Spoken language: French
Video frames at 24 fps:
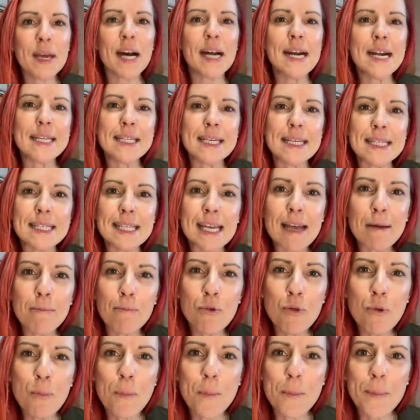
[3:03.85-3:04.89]
Puis quand l'intestin est
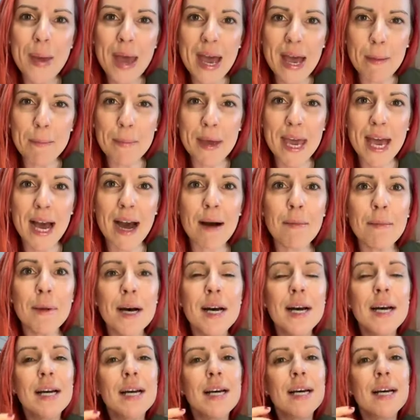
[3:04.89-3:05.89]
plus perméable,